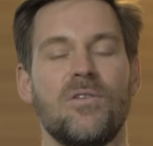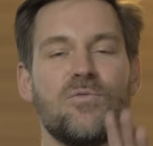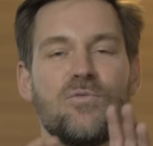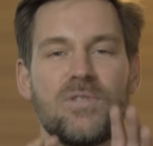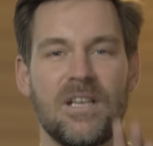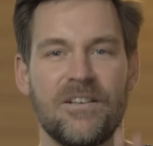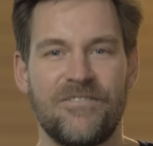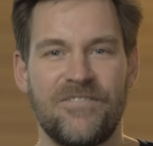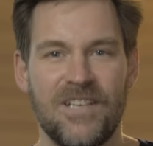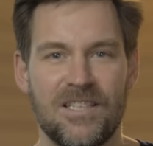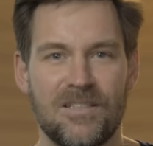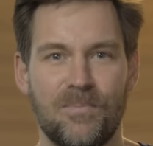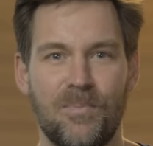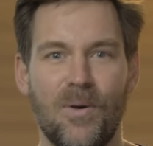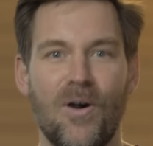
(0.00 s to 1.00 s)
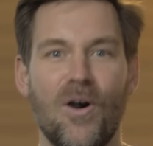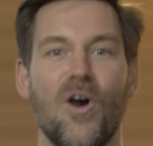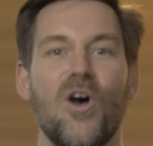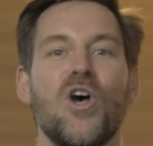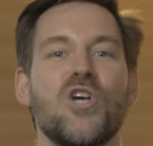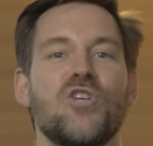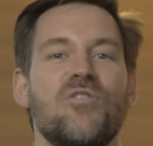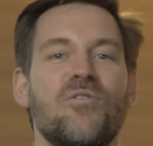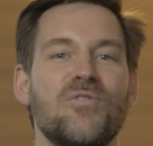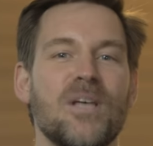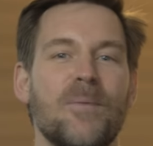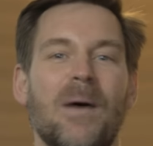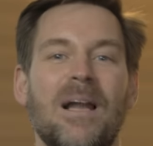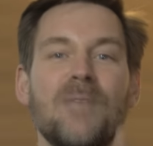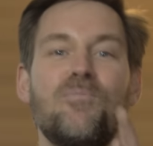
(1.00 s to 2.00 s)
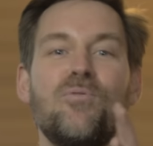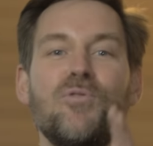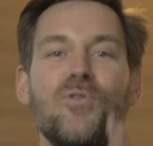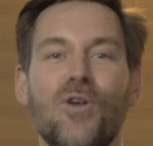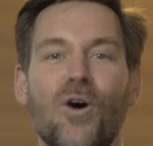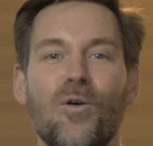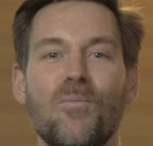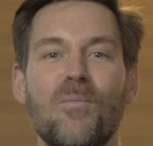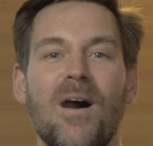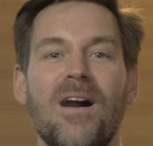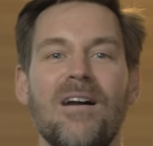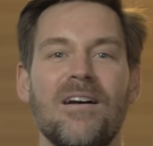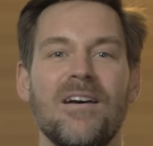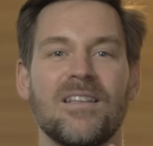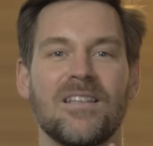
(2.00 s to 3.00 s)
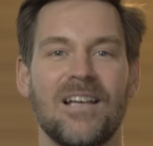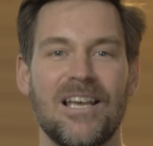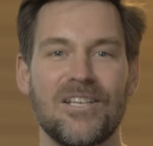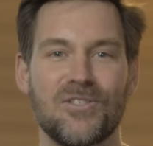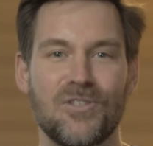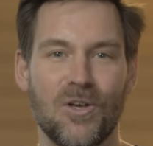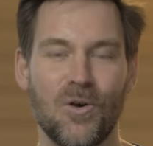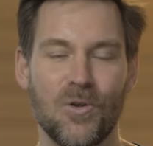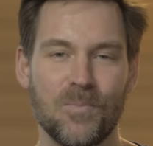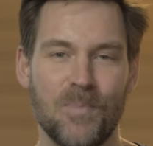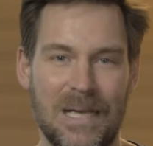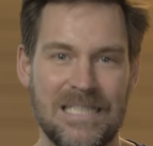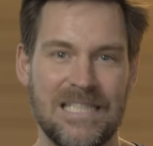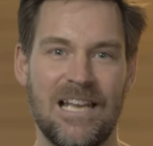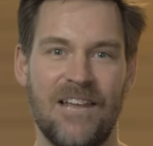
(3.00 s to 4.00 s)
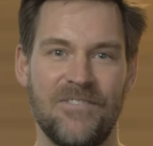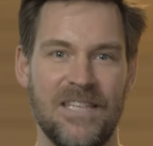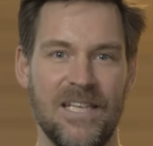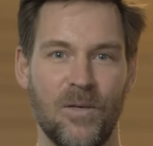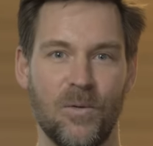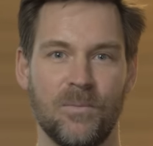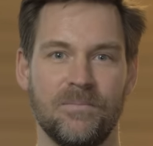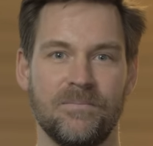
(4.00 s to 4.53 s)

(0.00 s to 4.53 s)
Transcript: Ne vous en faites pas, je vais vous en parler plus longuement dans la seconde partie de la vidéo.